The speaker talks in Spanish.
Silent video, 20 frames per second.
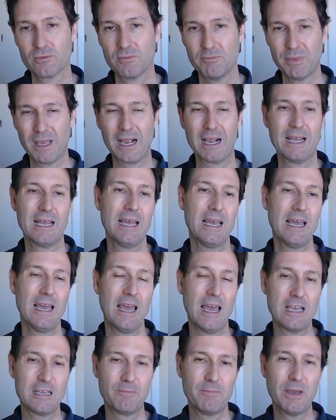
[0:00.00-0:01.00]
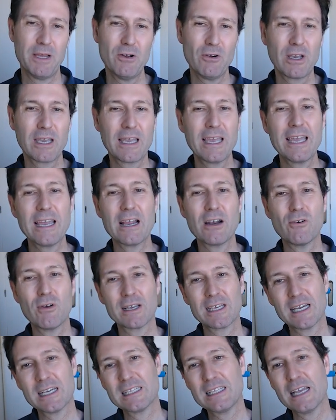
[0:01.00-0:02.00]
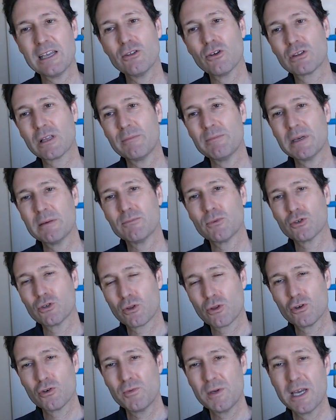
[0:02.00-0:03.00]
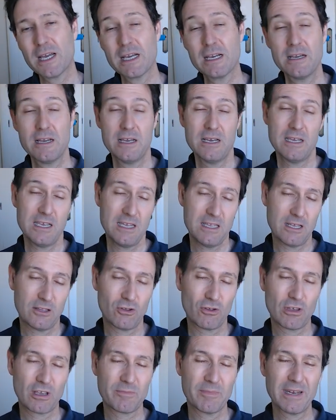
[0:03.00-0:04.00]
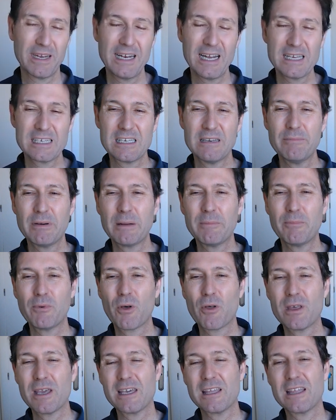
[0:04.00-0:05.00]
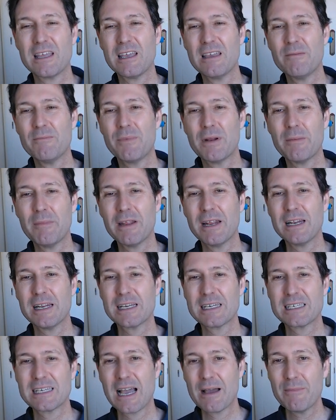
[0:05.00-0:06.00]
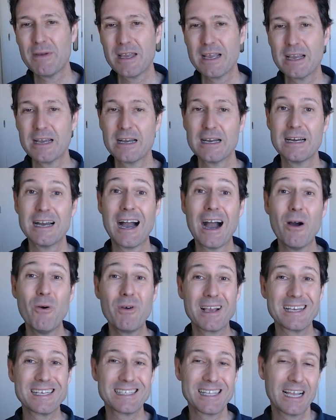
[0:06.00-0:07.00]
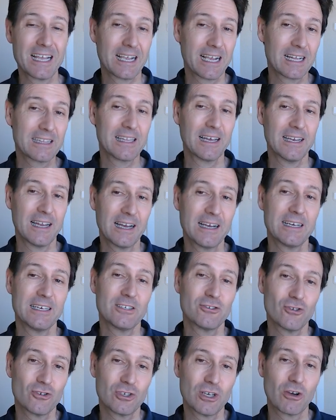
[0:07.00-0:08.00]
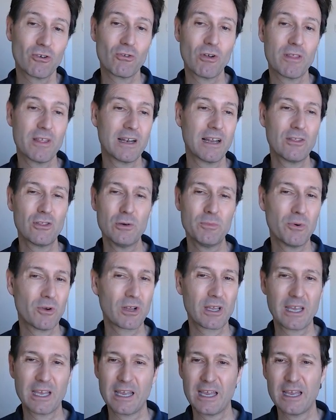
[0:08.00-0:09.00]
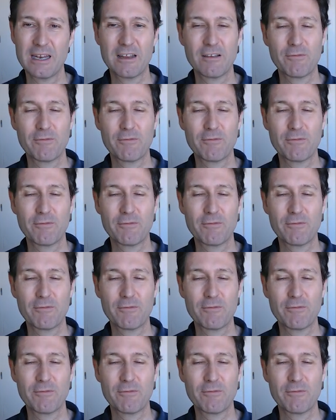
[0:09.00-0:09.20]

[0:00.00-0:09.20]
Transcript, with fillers: Bien, espero que lo hayáis leído también vosotros bien y de todas maneras siempre podéis imprimir el examen, aunque está en catalán, eso ya os lo adelanto porque en